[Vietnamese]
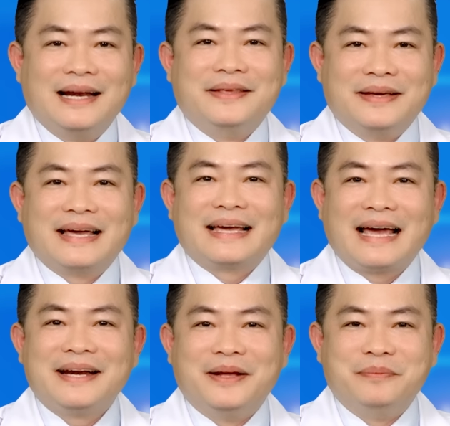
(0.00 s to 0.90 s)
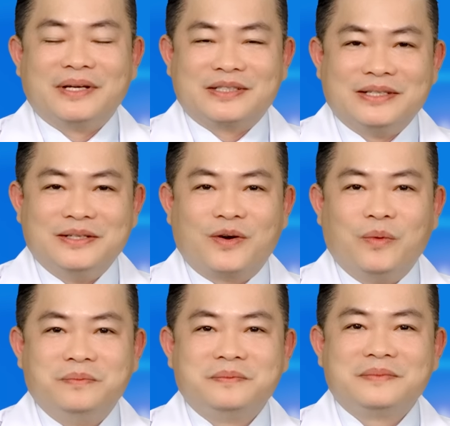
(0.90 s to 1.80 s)
là những cái khái niệm thực sự
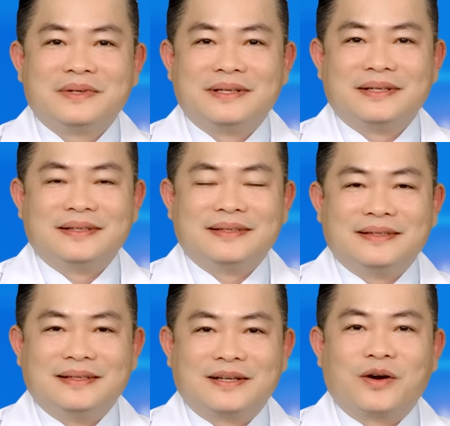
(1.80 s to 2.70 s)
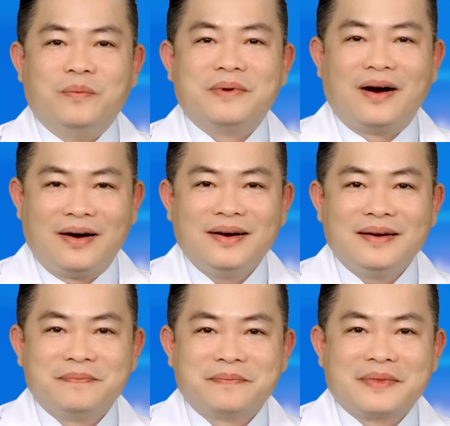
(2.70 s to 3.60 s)
cũng khó.
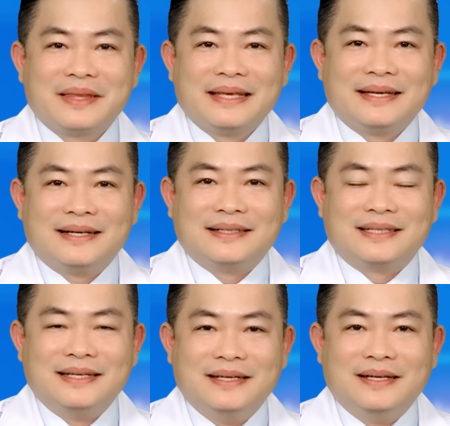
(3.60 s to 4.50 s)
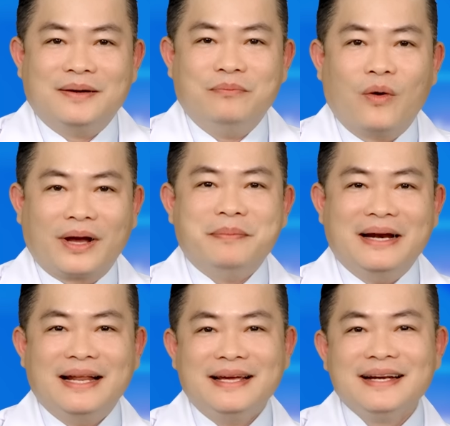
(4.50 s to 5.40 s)
Thì một cái
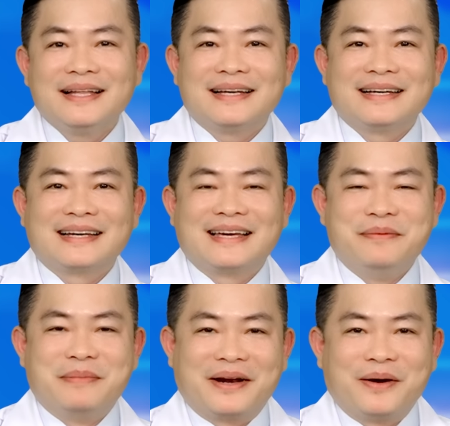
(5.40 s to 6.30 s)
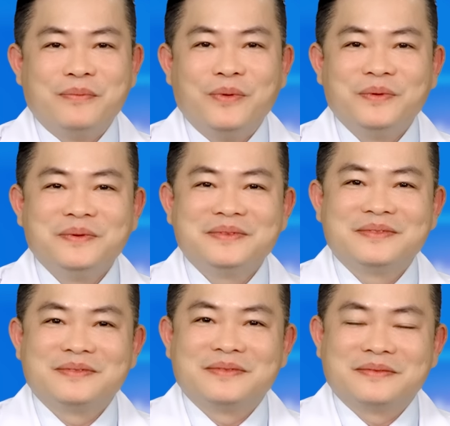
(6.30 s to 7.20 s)
bệnh lý đó, khi mà nó muốn
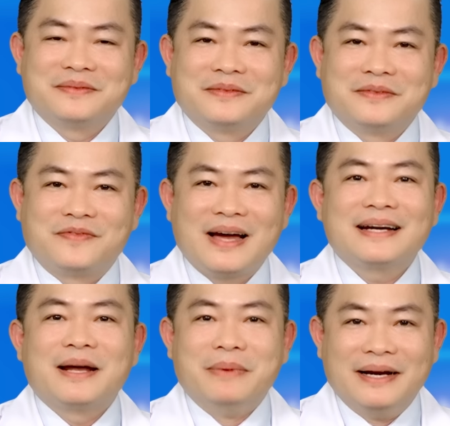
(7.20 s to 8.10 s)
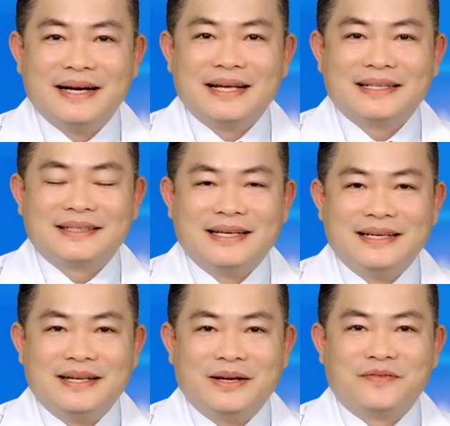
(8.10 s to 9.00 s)
phát ra bệnh đó,
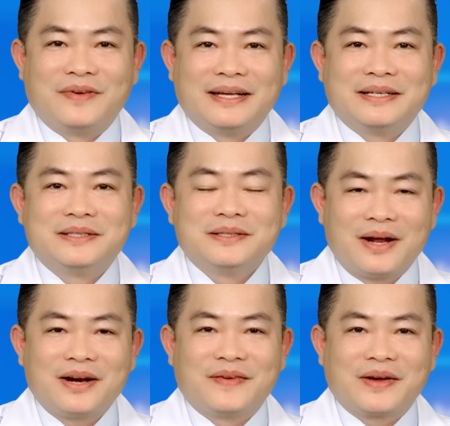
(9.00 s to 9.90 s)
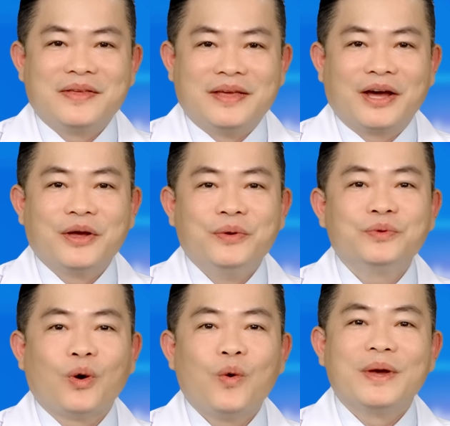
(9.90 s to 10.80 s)
thì nó phải trước đó nó phải có những cái yếu
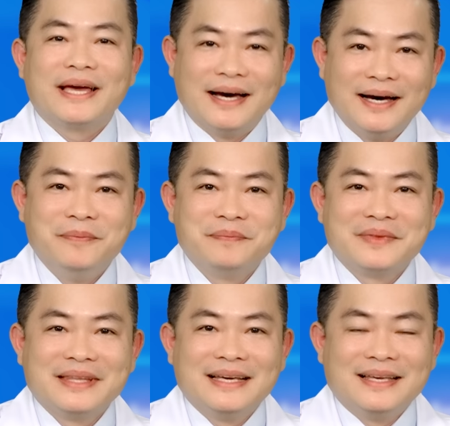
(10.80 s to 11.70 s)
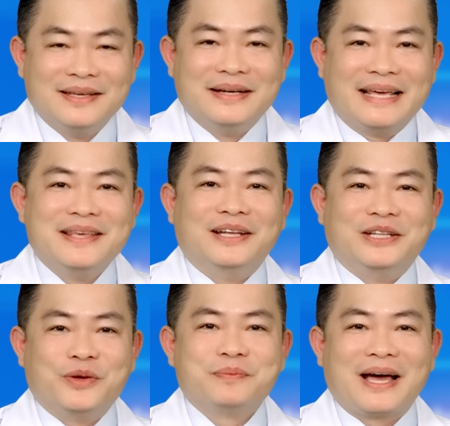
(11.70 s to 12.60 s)
tố nguy cơ. Như nãy giờ
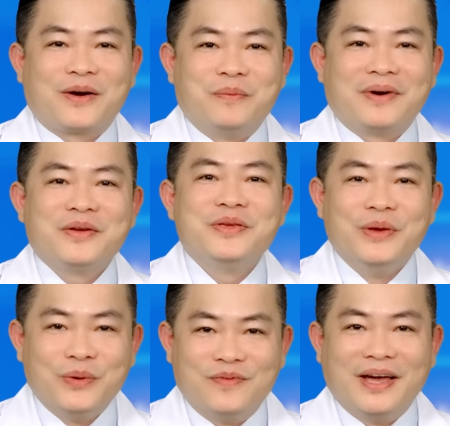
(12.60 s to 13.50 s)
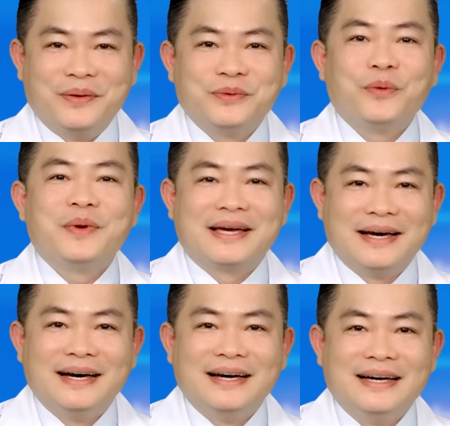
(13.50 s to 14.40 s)
thì chúng ta cũng nói nhiều về yếu tố nguy cơ.